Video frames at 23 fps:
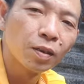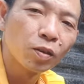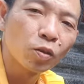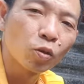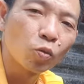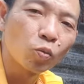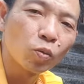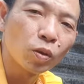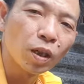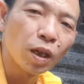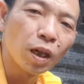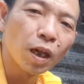
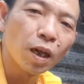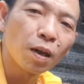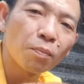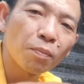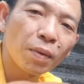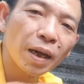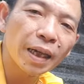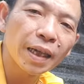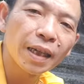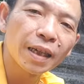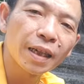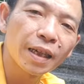cũng uh,
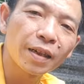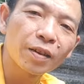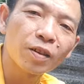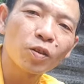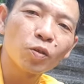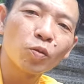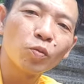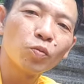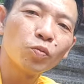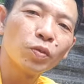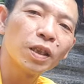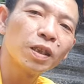may là nó
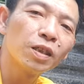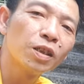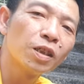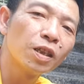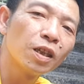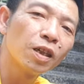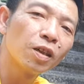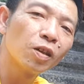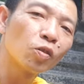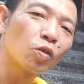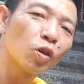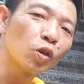cũng vẫn
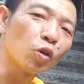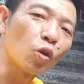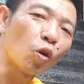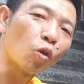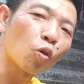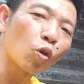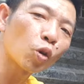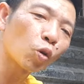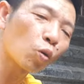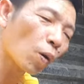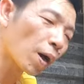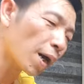chưa có nhỏ
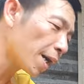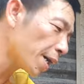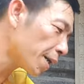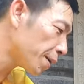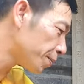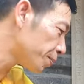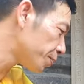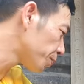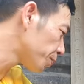con quá.